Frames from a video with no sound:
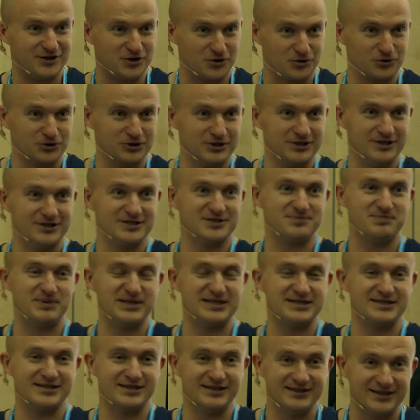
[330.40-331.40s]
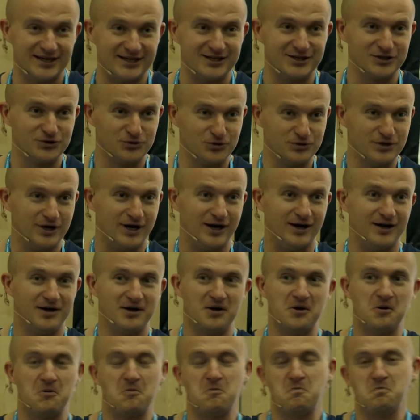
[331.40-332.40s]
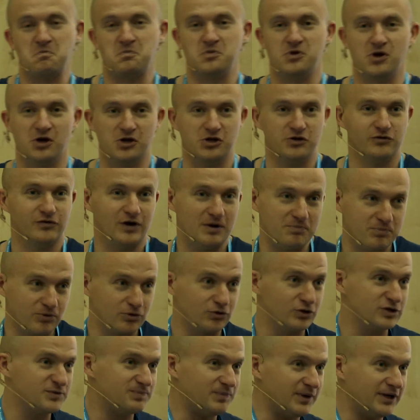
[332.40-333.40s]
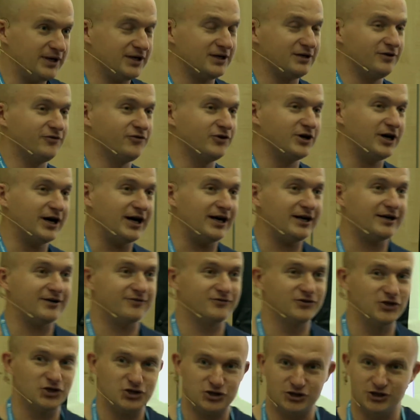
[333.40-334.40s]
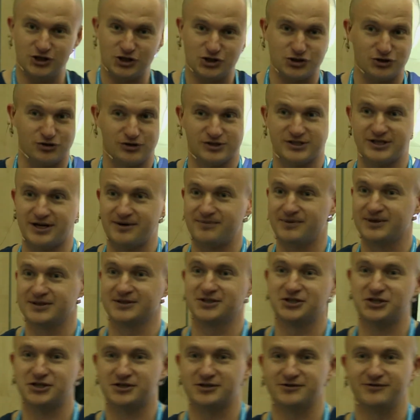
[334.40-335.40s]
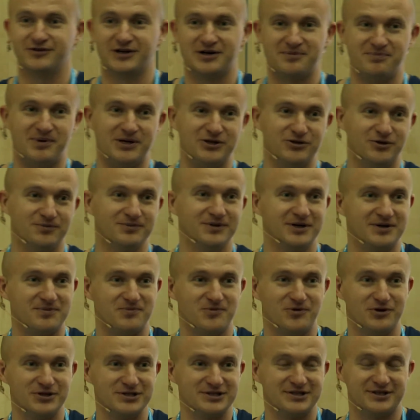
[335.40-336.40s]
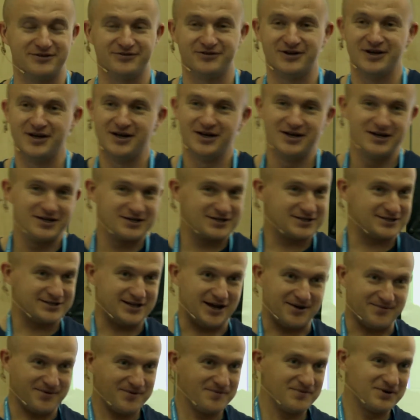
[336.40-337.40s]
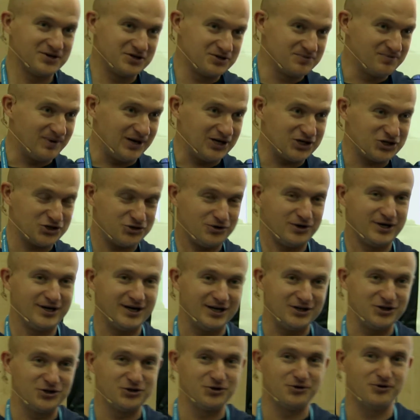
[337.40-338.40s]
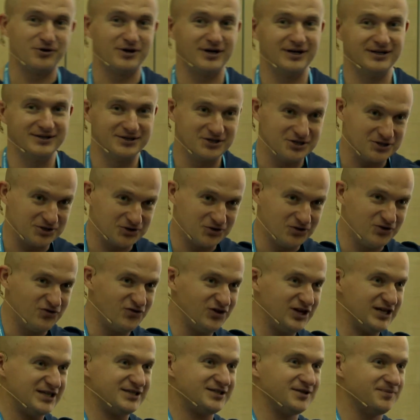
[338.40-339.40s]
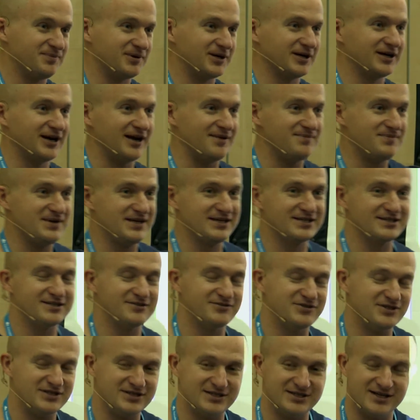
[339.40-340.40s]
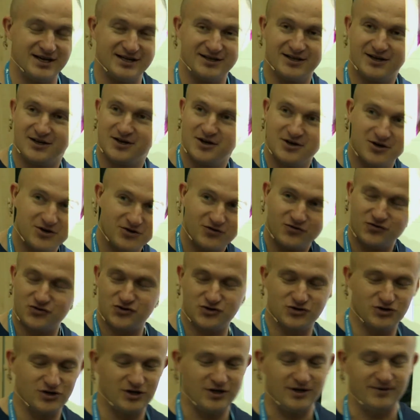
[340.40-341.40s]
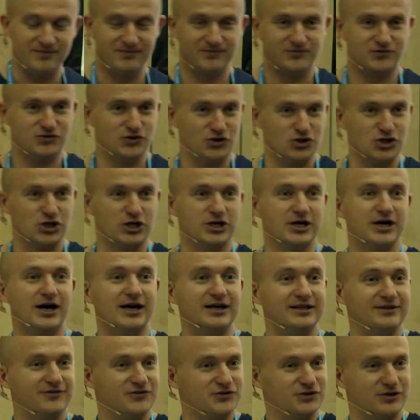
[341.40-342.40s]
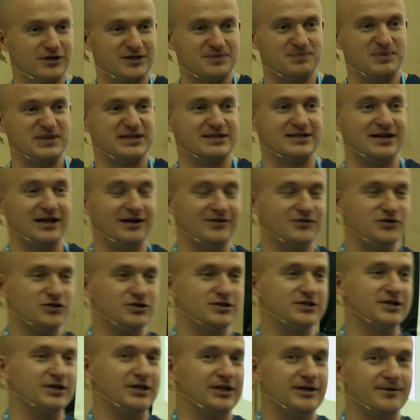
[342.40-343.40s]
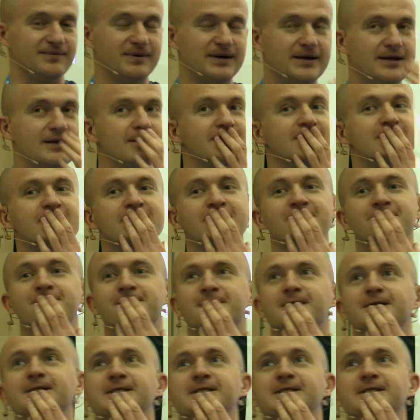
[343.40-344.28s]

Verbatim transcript: крутые спецы, надо туда. Я не вопрос, поехал в Харьков, значит, нашел самых, значит, звероподобных монстров с самой, значит, большой конторой, значит, 200 программистов сидят, все там, все шикарно, все расписали, все делаем. Ну, в